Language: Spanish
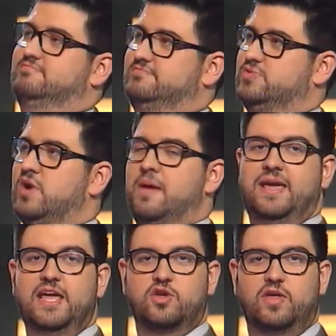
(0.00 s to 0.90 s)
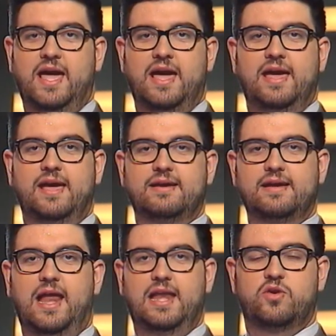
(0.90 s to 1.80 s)
¿Tú un amiguito de.
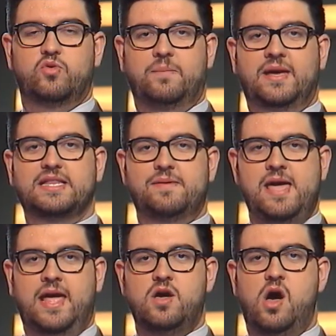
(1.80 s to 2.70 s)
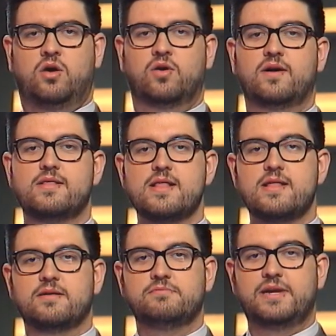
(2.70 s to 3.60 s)
el hijo de una amiguita mía, hijo?
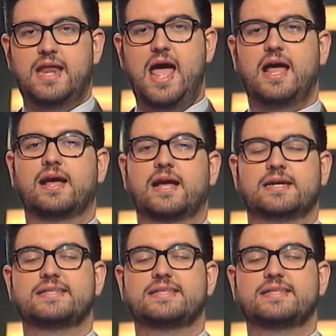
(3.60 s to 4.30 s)
Mira, que te